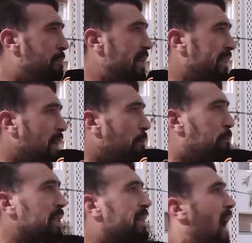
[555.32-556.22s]
بنادم
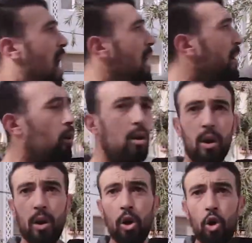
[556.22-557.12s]
بدارو
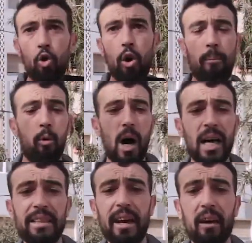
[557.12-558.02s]

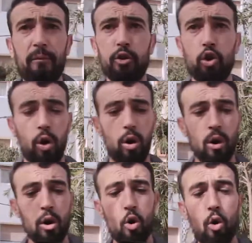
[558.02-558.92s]
وبوظيفته
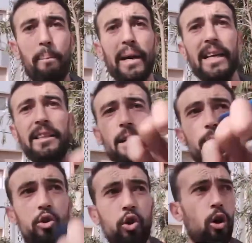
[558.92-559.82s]

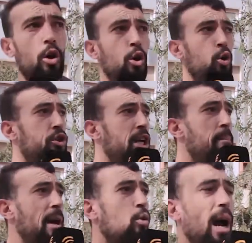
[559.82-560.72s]
وبخدمته
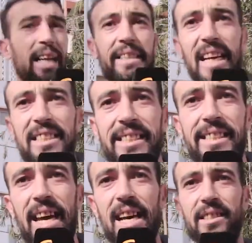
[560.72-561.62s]
وتابع واحد
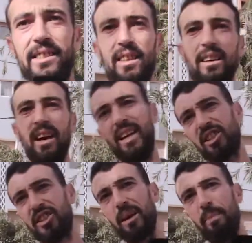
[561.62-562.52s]
عساس
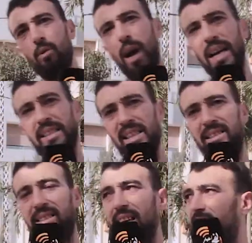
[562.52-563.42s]
علاش تابع واحد
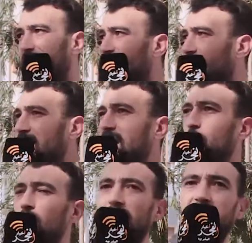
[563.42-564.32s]
عساس قال لك
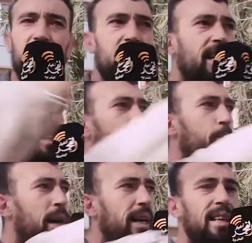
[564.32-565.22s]
ولا كيتيري هاد
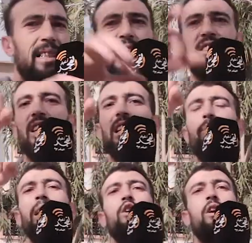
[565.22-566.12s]
الباركين 3
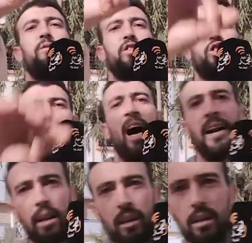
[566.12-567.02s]
المليون في الشهر